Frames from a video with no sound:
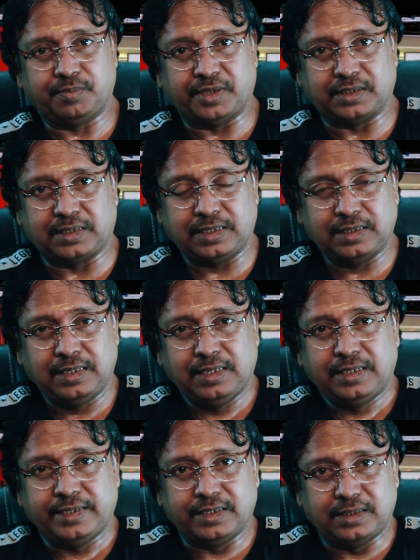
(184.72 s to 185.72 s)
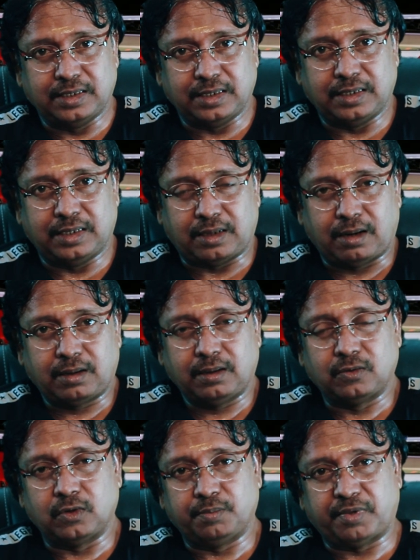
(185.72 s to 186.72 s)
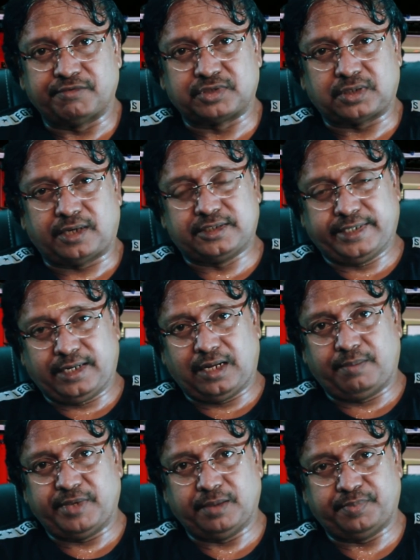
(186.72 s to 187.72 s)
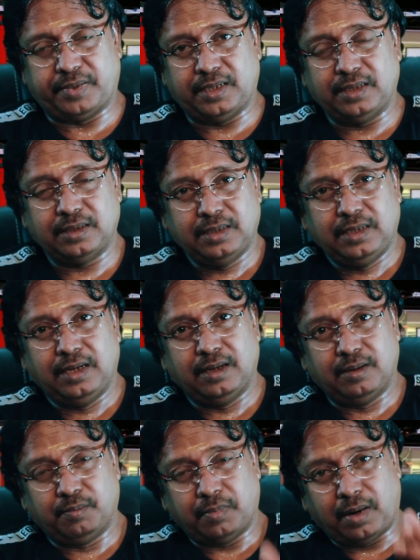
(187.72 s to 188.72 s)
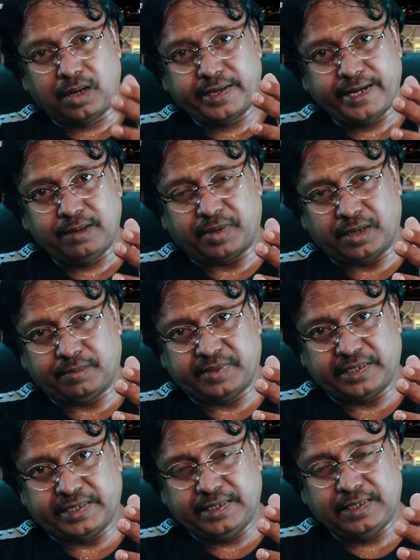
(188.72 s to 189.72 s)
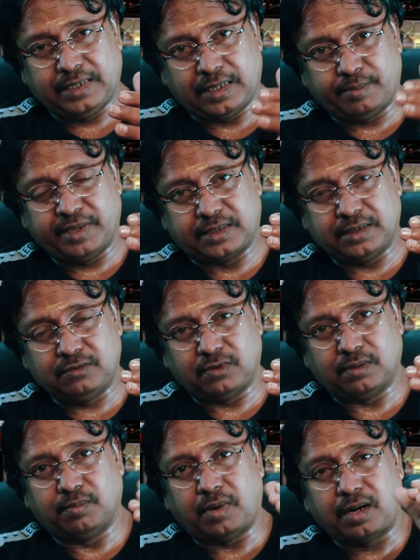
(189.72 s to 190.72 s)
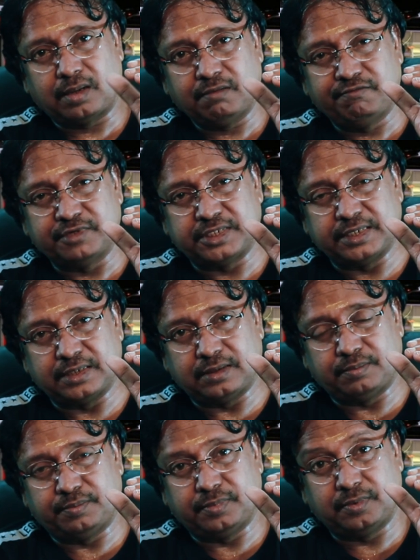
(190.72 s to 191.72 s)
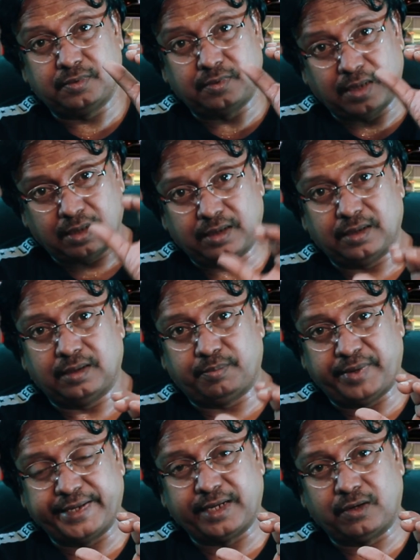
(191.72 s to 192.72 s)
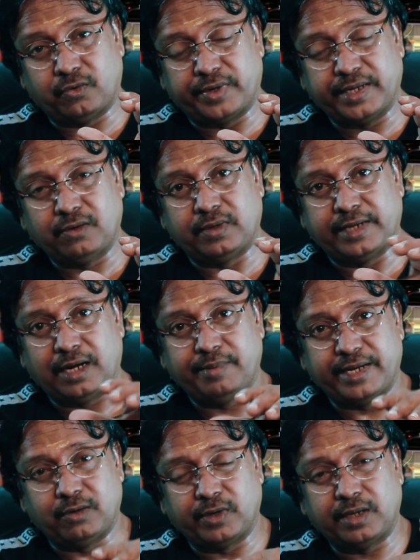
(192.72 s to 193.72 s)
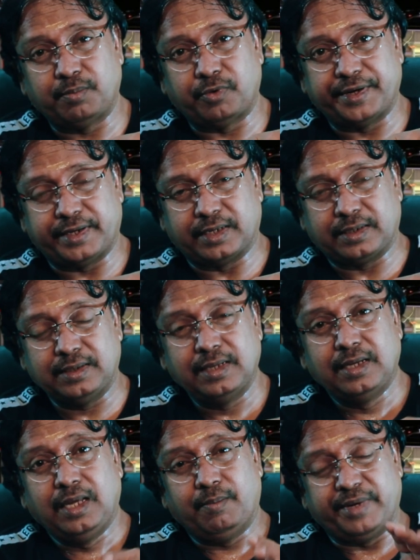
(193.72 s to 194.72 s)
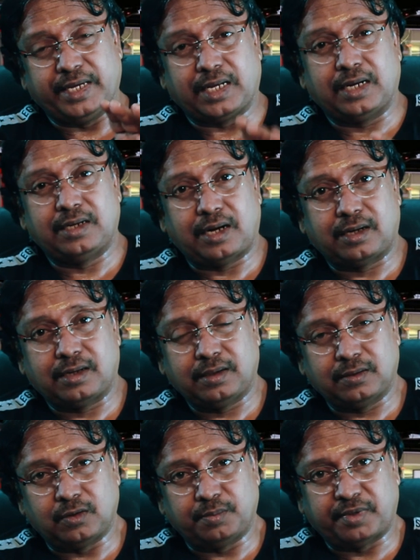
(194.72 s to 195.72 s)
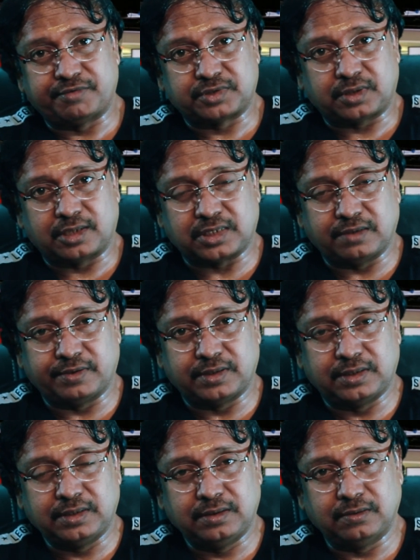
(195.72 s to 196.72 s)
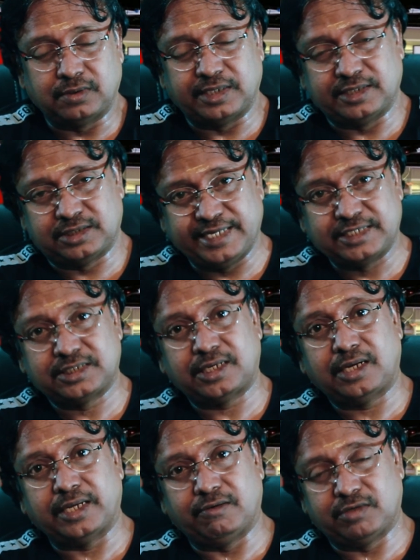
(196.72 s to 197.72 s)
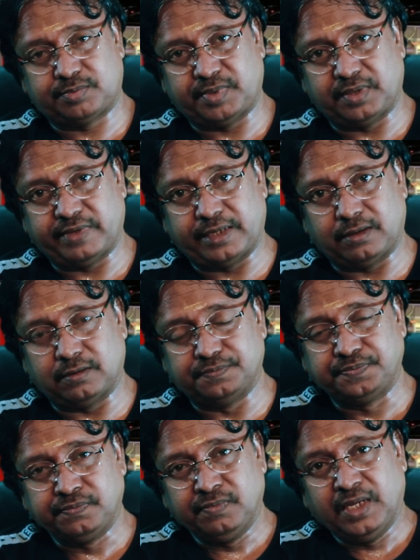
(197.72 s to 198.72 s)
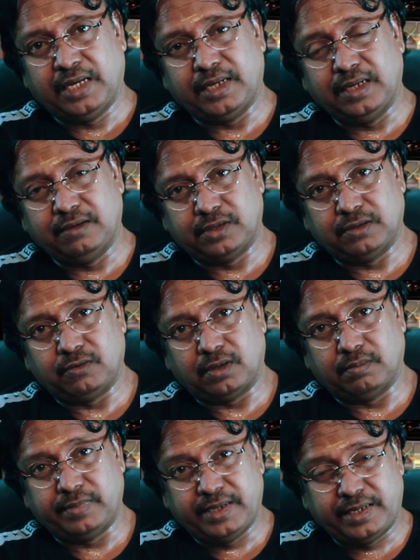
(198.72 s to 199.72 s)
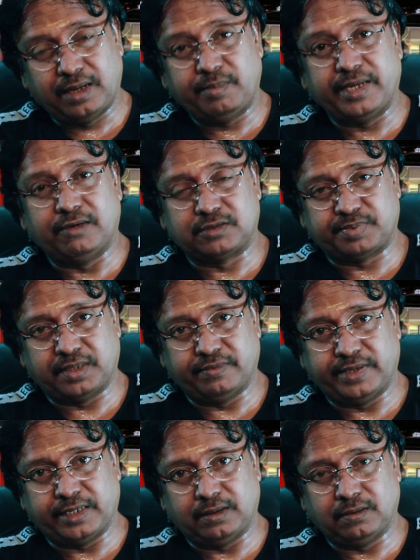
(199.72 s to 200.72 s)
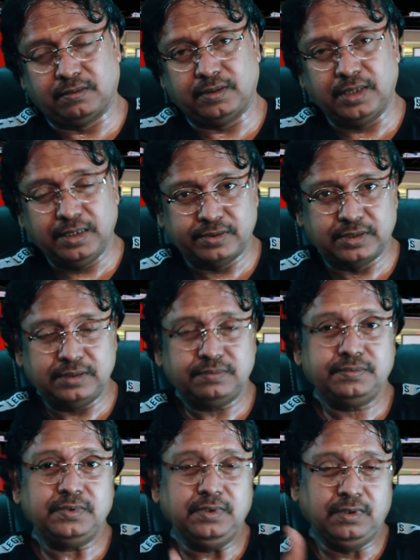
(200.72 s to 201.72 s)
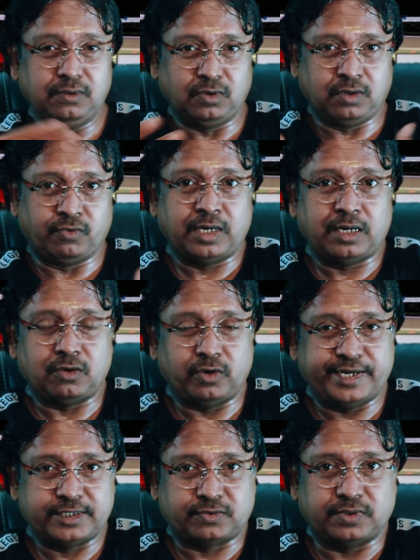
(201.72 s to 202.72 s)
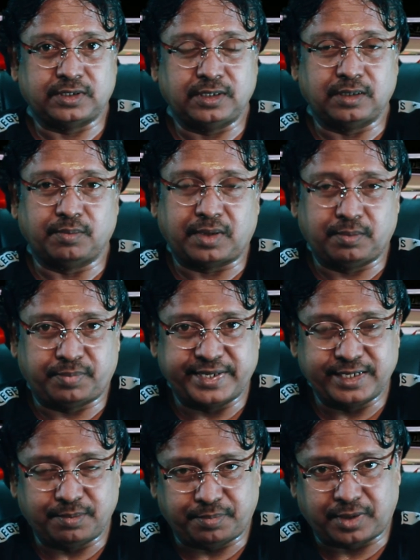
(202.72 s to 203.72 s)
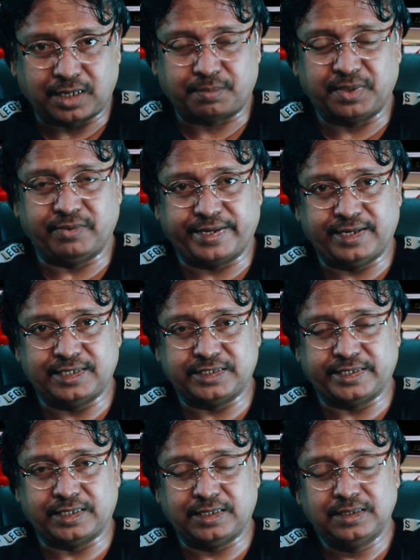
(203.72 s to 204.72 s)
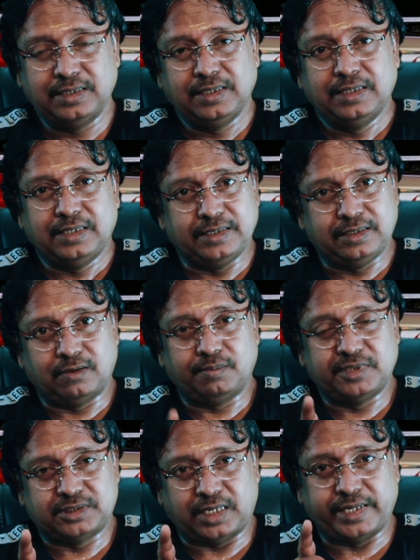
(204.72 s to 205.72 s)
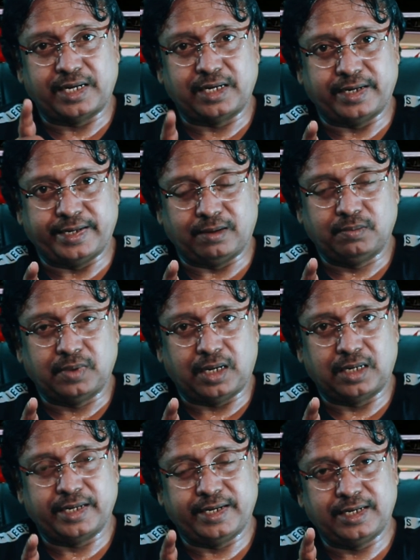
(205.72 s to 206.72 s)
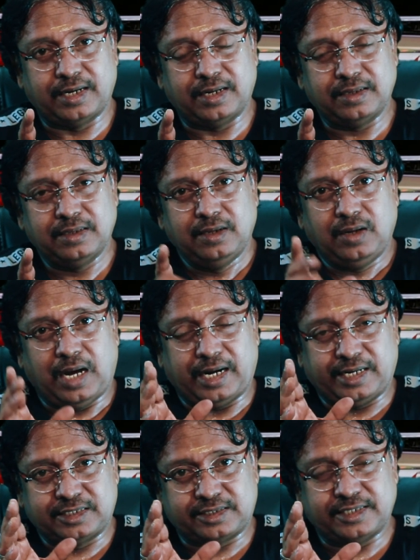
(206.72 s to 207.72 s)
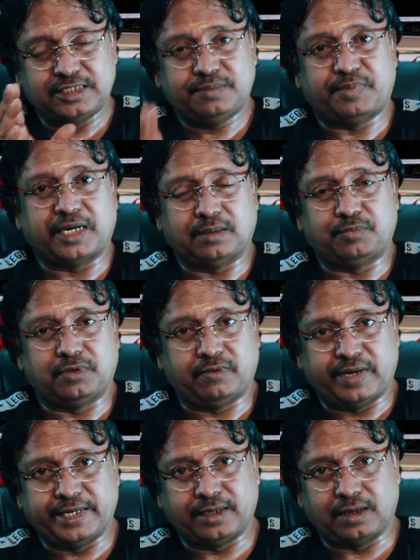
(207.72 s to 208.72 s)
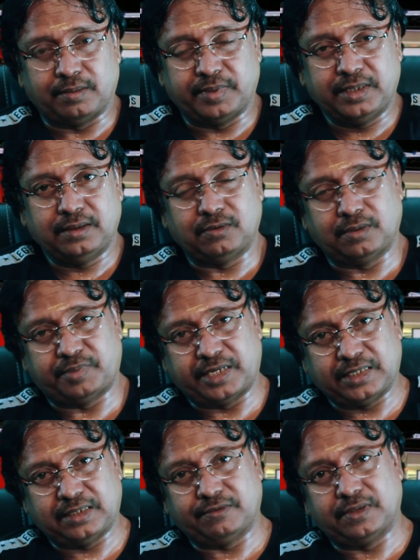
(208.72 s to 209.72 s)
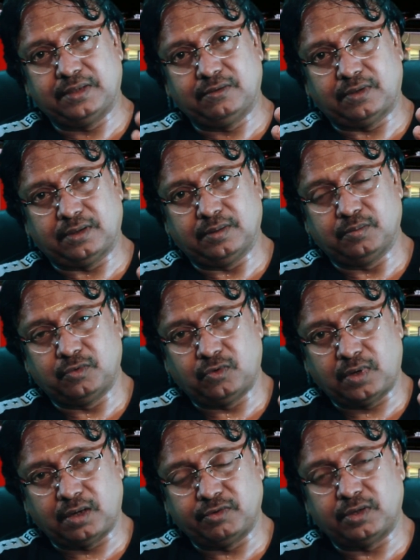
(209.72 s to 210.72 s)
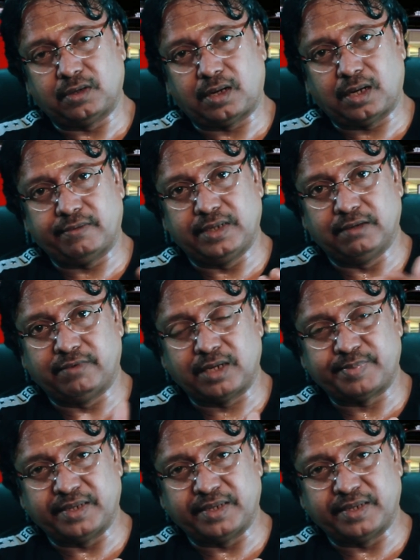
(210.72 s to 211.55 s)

இந்த டாட்டா குரூப் ஆஃப் ஸ்டாக்ஸ் எல்லாமே இப்போ பார்கெயின் பண்ண மாதிரி நமக்கு ஒரு பாட்டம் ஃபிஷிங் பிடிக்கக்கூடிய ஒரு நிலைமை நோக்கி போயிட்டுருக்கு இப்போ யாரா டாட்டா குரூப் ஆஃப் ஸ்டாக்ஸில் வந்து ஒரு சீஸ்னலாக இன்வெஸ்ட் பண்ணி வைக்கணும் இல்லை வந்து ஒரு மிட் டேர்மை இன்வெஸ்ட் பண்ணி வைக்கணும் இல்லை வந்து ஒரு ஒன் ஆர் டூ இயர்ஸ் வந்து மணியை பார்ட் பண்ணி நினச்சிங்கன்னா இது ரொம்ப சரியான நேரம் ஆனால் என்னென்னா அட்டஸ்ட்ரெச் பணத்தை போட்டு வாங்கிறாங்க ஒரு பணத்தை வந்து ஒரு மூணாவோ நாலாவோ டிவைட் பண்ணி வச்சுக்கிட்டு